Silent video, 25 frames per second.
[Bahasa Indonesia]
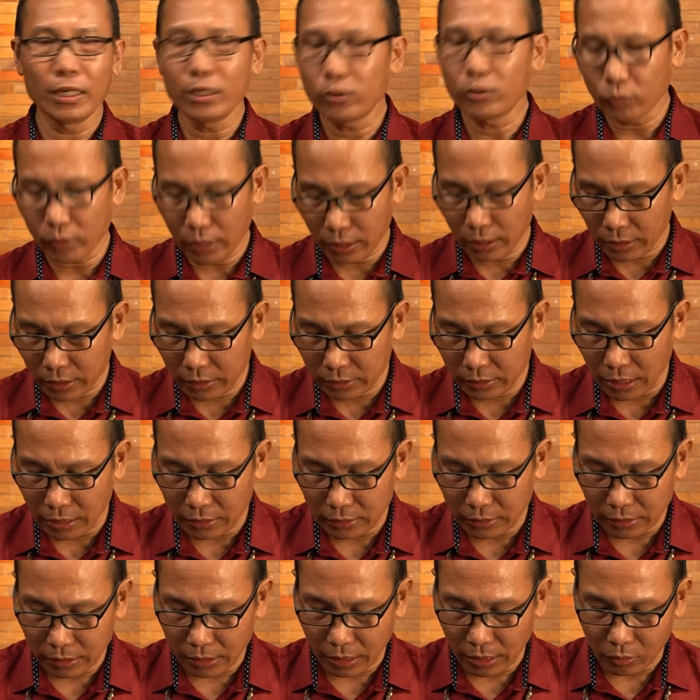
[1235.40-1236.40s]
Itu yang
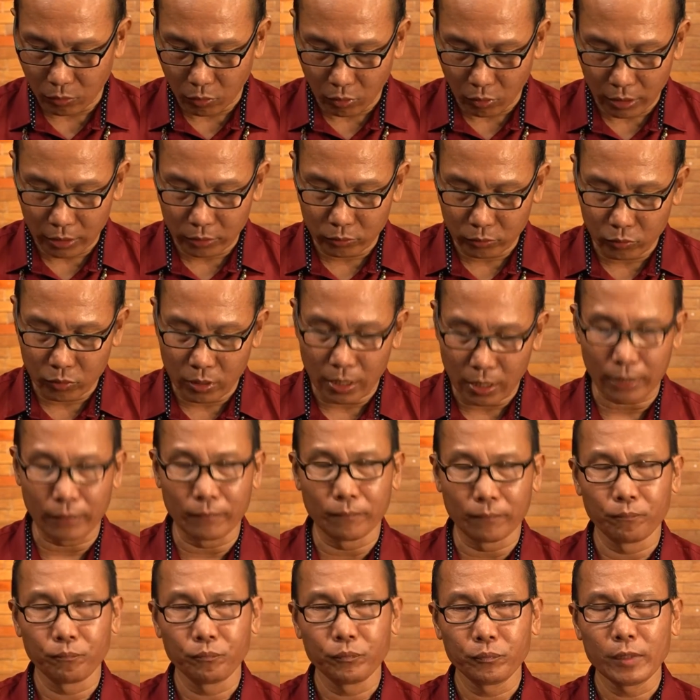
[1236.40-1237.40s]
dijanjikan oleh Tuhan.
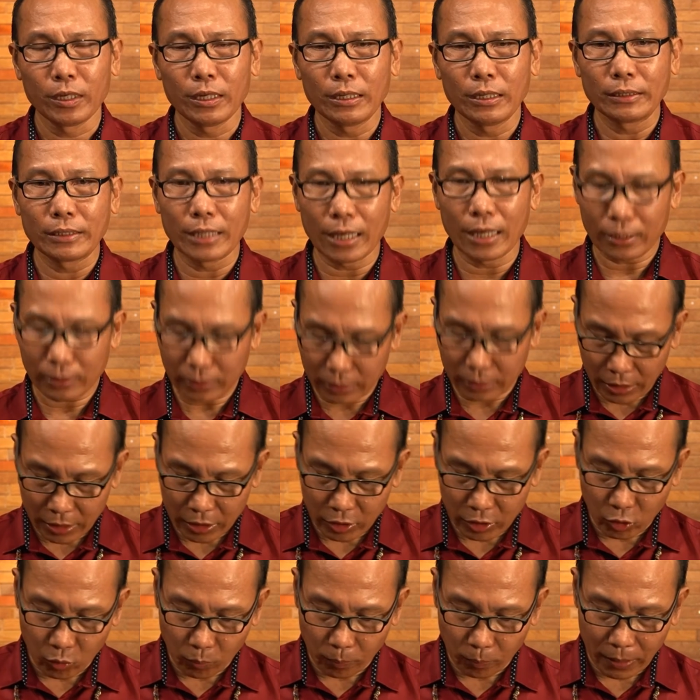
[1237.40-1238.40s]
Dan
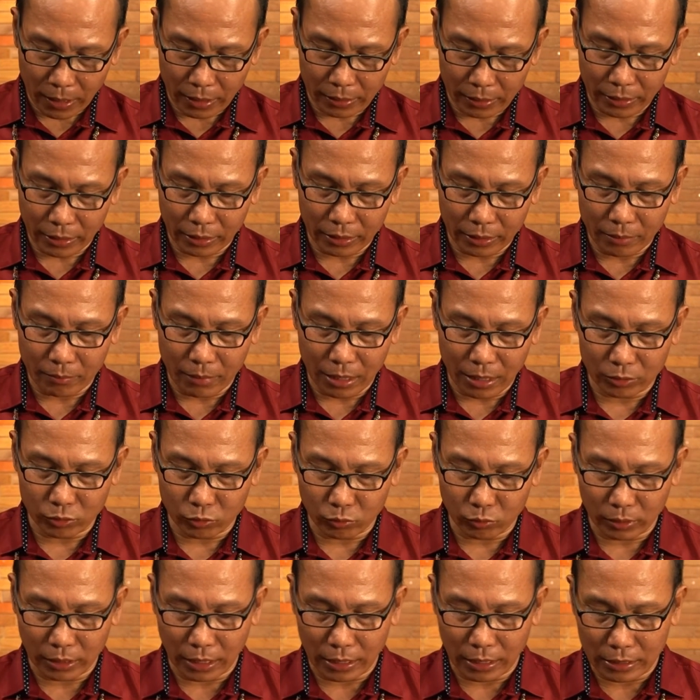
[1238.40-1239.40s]
kehidupan yang
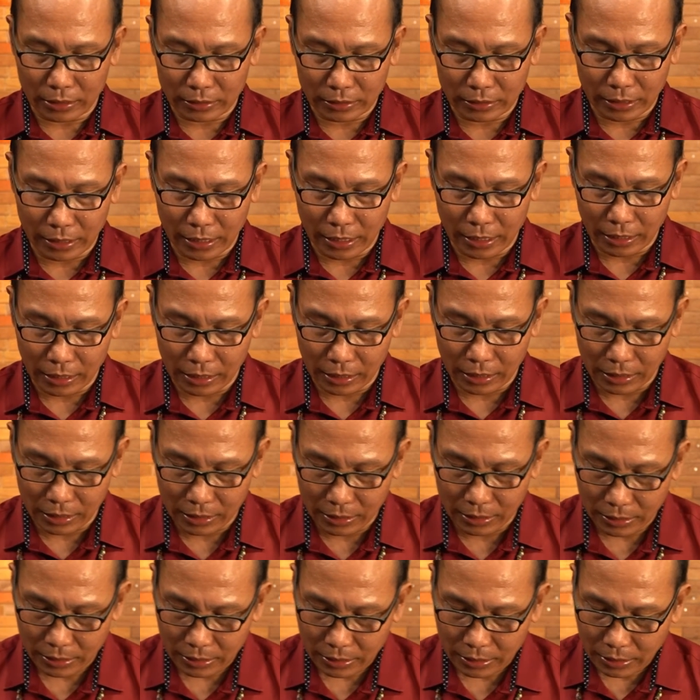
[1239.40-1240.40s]
dimaksudkan di sini
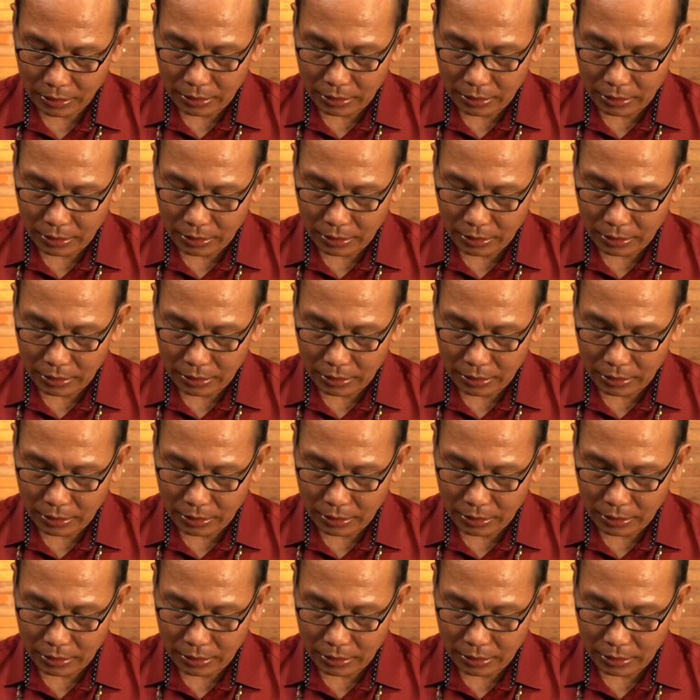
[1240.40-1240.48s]
adalah